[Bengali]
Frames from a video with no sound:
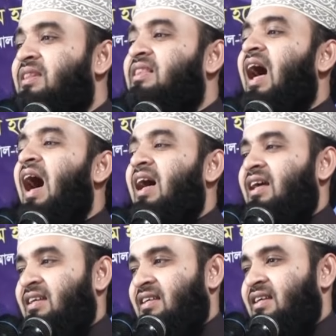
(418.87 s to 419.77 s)
মিথ্যা
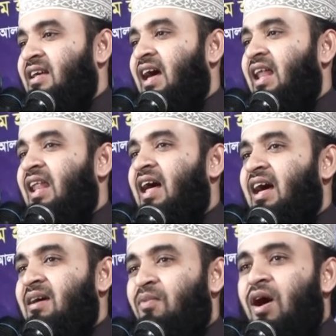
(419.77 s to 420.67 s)
আল্লাহ
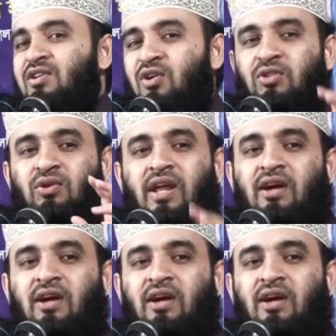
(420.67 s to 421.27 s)
মহাসত্যটা